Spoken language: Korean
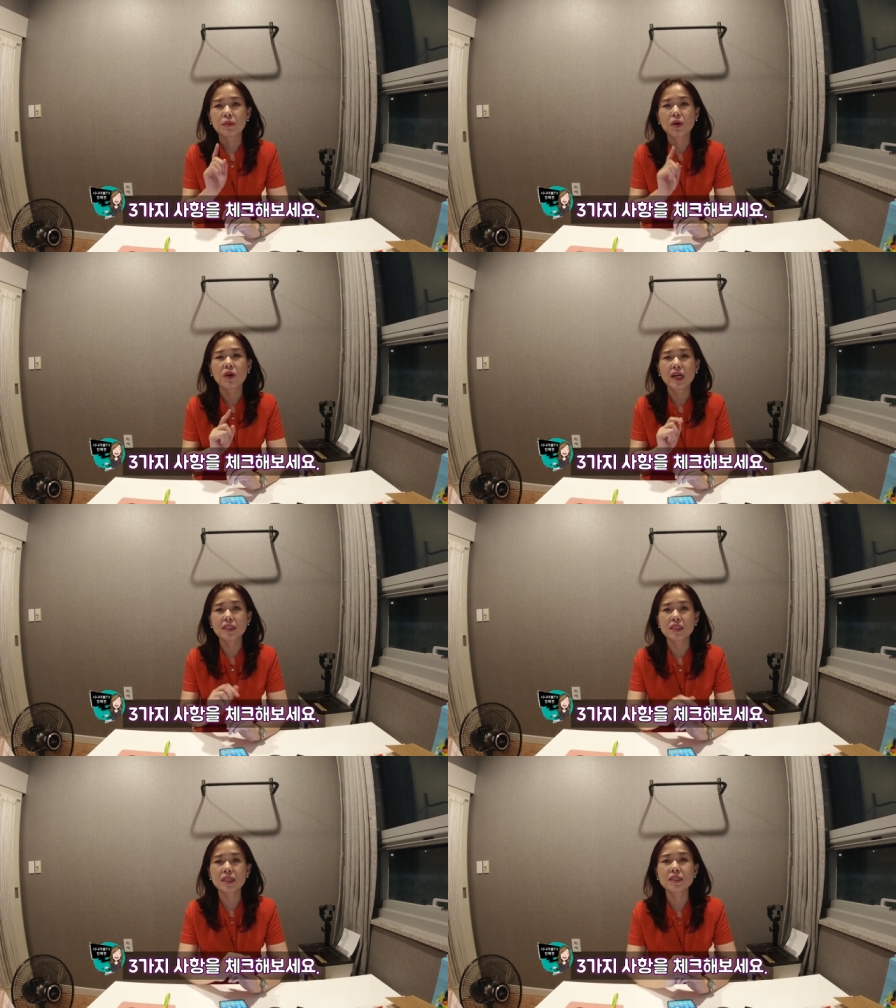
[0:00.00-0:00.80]
몇
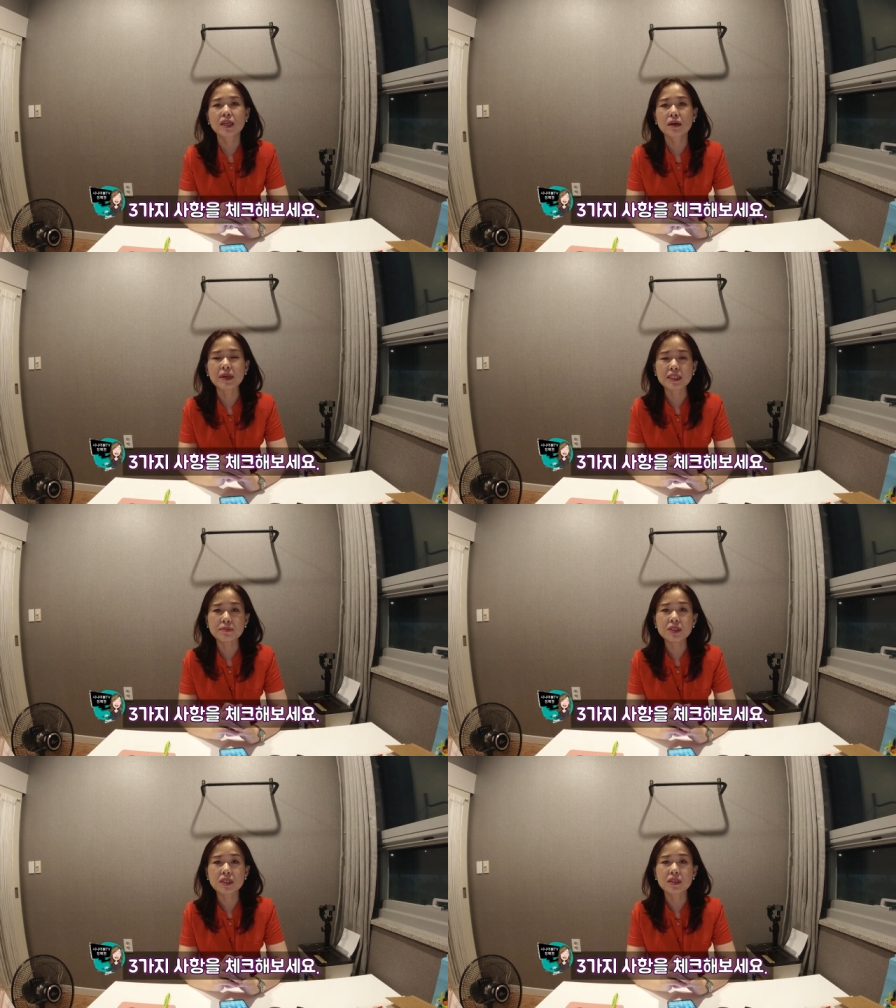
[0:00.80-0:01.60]
가지 제가
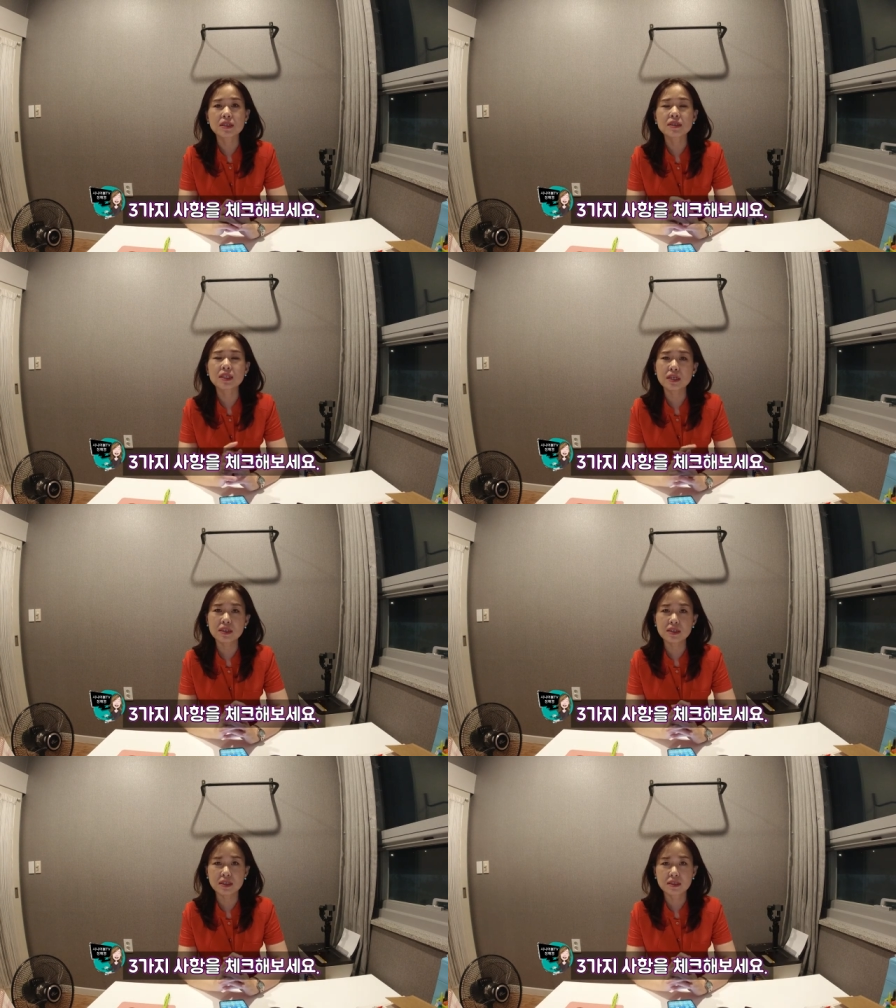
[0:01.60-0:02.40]
말씀드리는
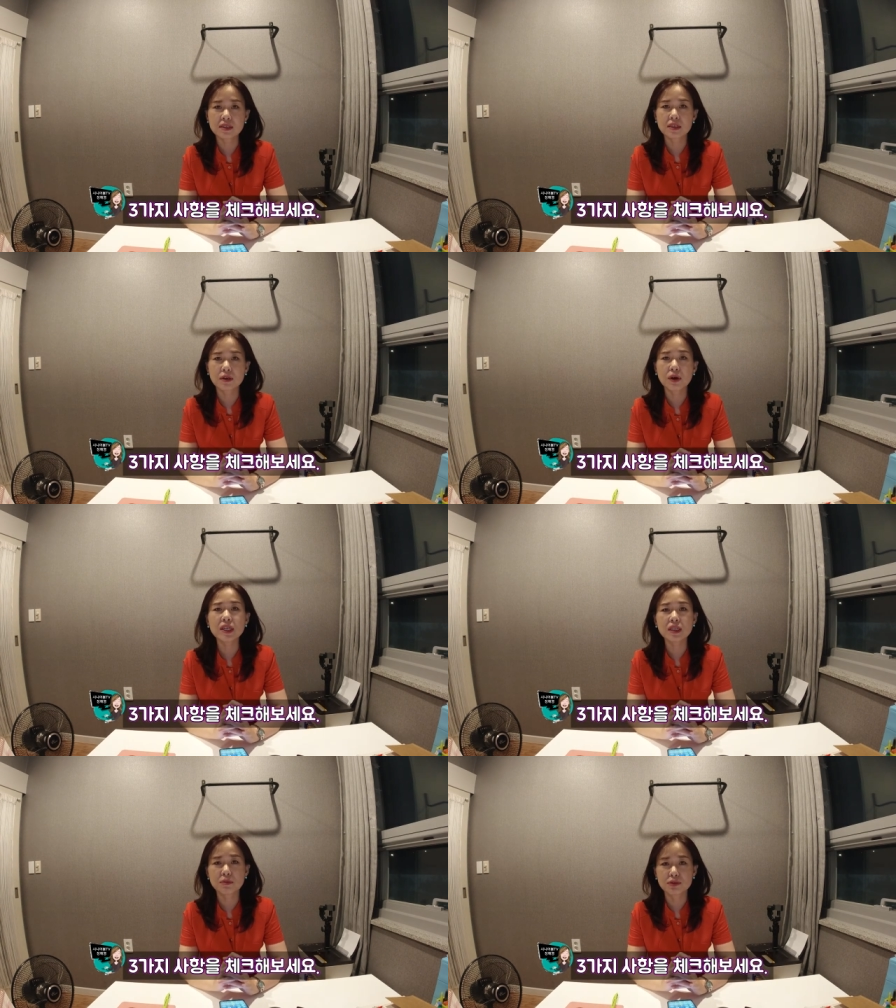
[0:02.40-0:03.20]
체크리스트를
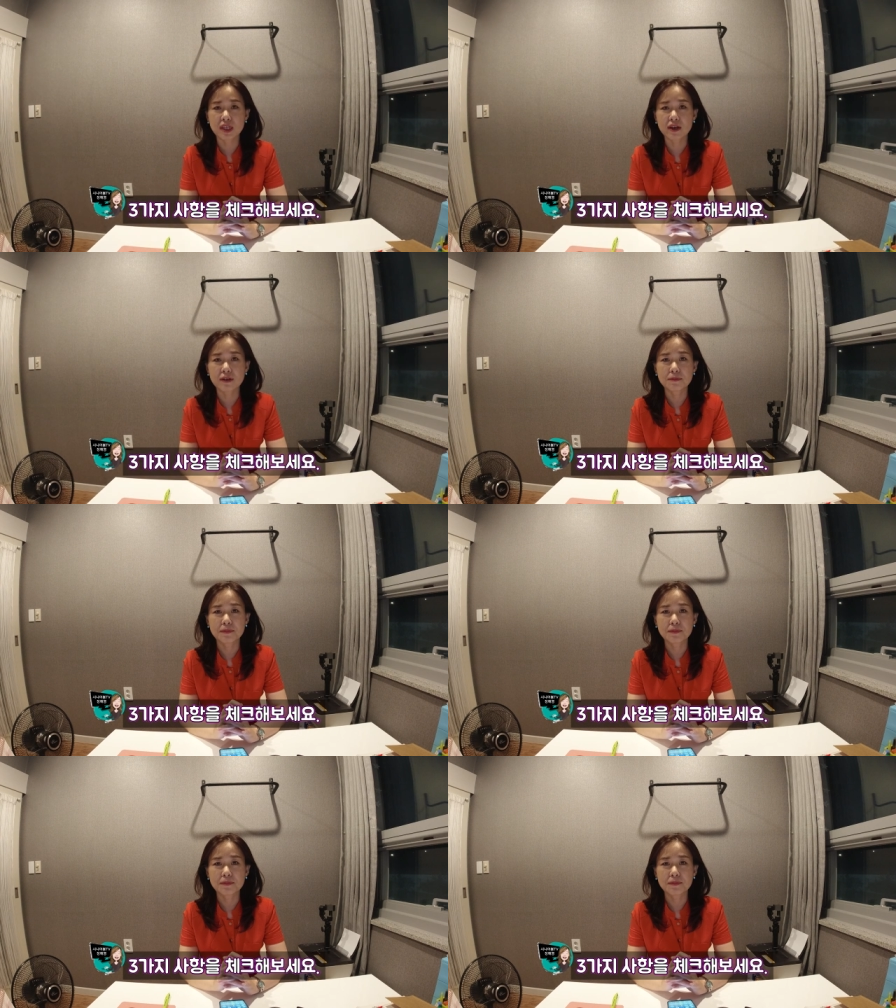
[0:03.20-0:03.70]
확인해 보세요.